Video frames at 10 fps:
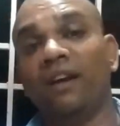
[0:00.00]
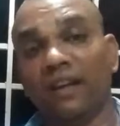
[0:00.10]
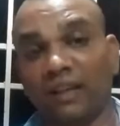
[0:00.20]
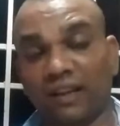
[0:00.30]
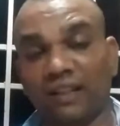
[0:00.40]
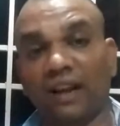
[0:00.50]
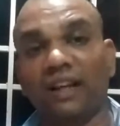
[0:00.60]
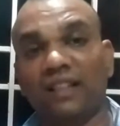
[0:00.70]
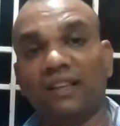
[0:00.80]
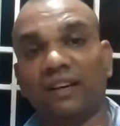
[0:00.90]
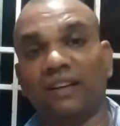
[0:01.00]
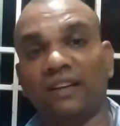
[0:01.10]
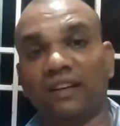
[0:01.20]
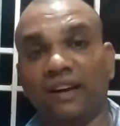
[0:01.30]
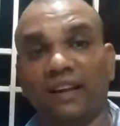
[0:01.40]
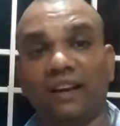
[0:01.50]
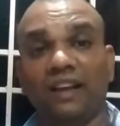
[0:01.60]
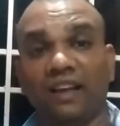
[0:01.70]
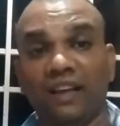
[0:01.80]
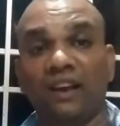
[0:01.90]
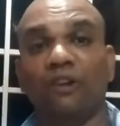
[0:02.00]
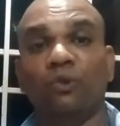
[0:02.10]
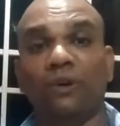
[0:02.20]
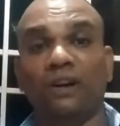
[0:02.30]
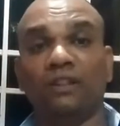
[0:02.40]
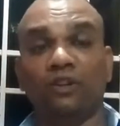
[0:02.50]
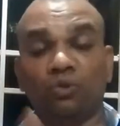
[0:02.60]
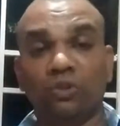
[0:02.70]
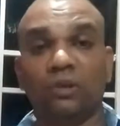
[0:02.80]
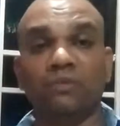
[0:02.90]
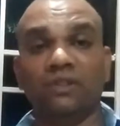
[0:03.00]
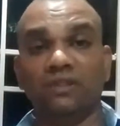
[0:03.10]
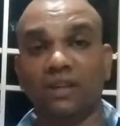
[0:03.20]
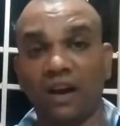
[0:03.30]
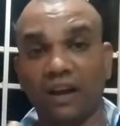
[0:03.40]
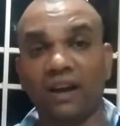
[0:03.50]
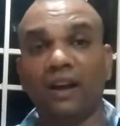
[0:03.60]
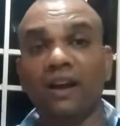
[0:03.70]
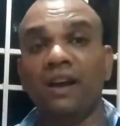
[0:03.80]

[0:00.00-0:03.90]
இருக்கிற இந்த அலையாத்தி காடுகளுக்கு இடையில் எங்கேயாவது ஒரு இடத்துல சுத்தம் செஞ்சு அங்கே